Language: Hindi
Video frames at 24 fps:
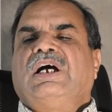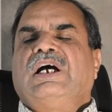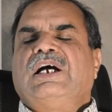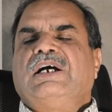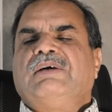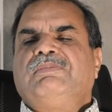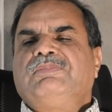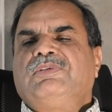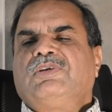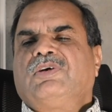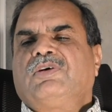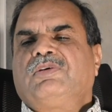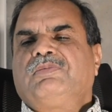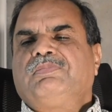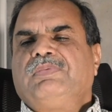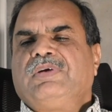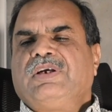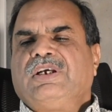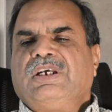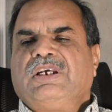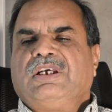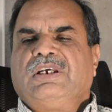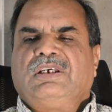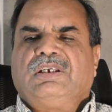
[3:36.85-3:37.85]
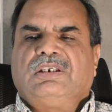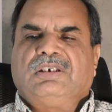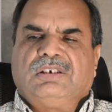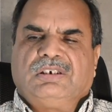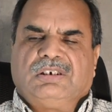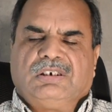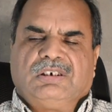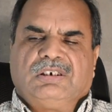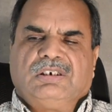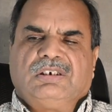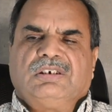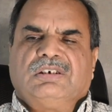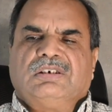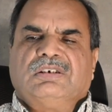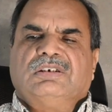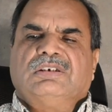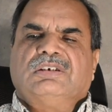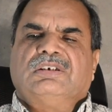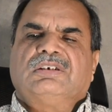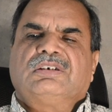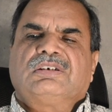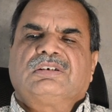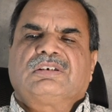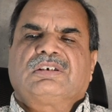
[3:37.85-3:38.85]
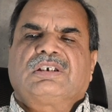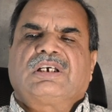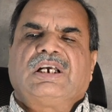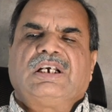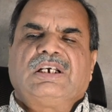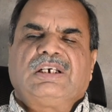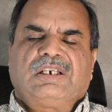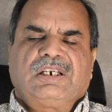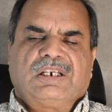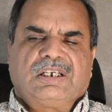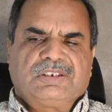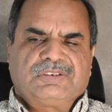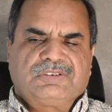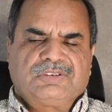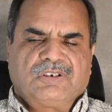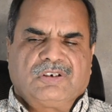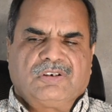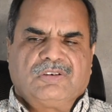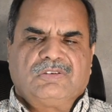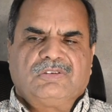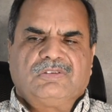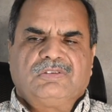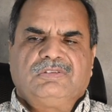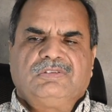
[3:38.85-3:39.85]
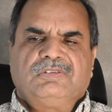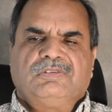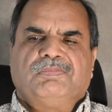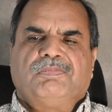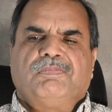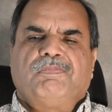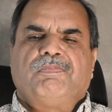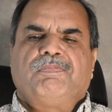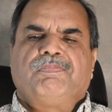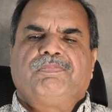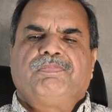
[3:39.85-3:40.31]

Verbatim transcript: आम तौर पे अल्ट्रासाउंड